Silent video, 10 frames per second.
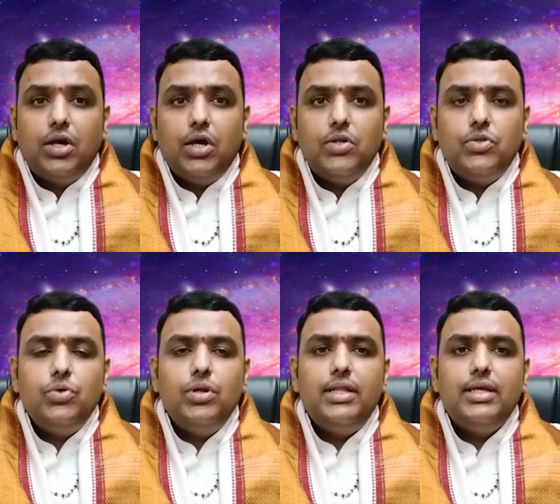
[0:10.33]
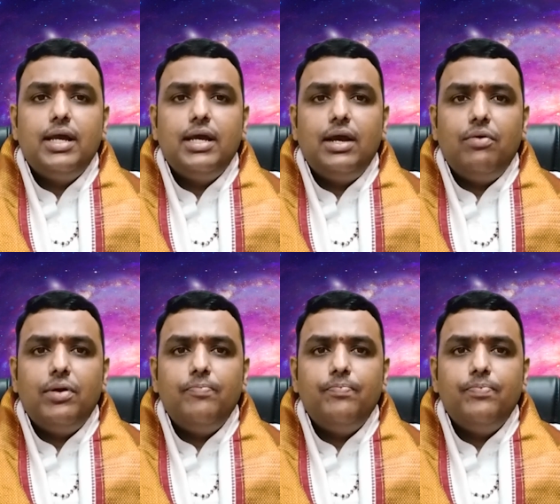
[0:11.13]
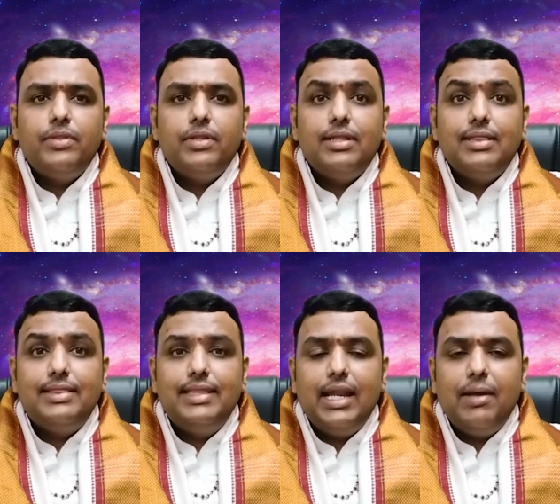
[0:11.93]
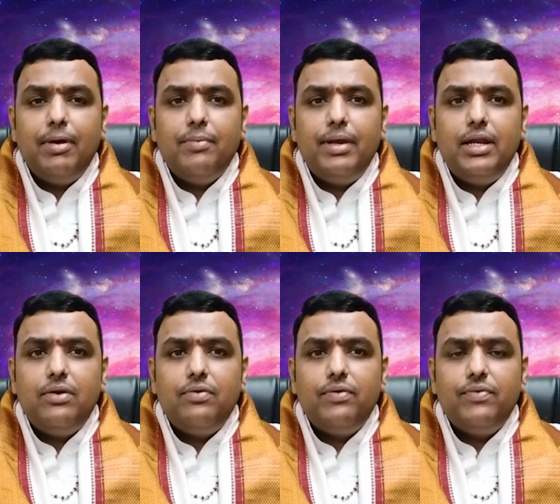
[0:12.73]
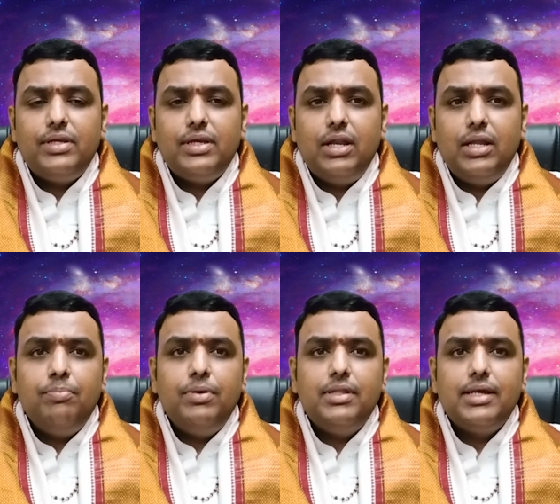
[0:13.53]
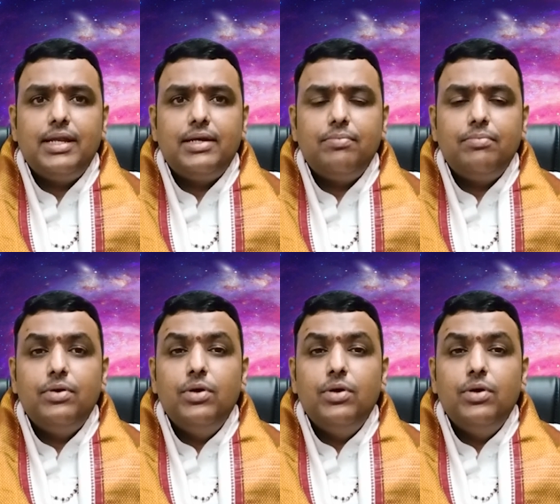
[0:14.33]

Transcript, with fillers: ఖర్చులు అధికంగా అవడం ధనపరమైనటువంటి విషయాల్లో ఇబ్బందులు కలగడం